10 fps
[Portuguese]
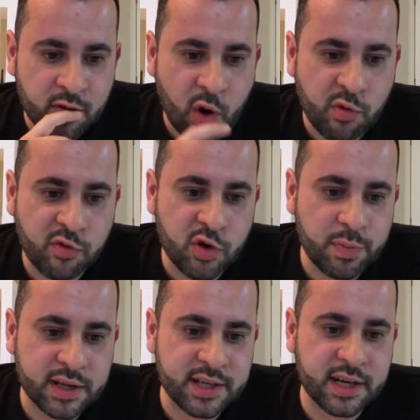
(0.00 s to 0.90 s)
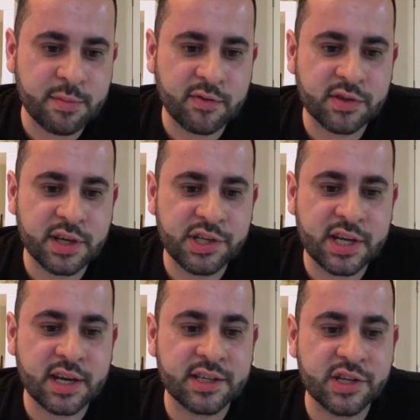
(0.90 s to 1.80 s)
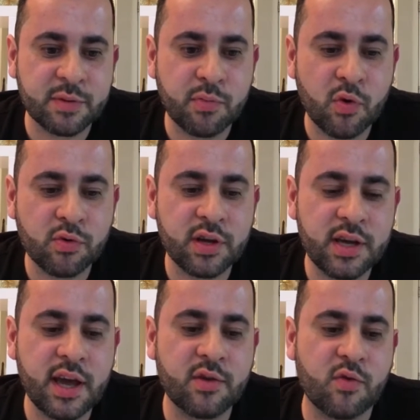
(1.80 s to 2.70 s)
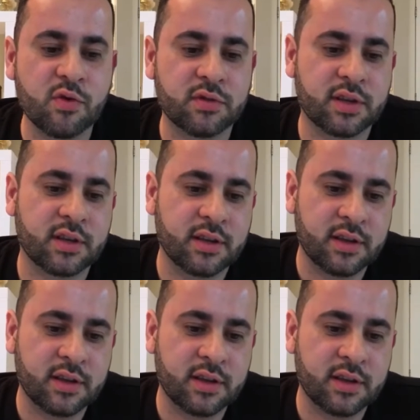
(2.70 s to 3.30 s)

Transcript: Qual forno para cerâmica você indica que seja bom e em conta?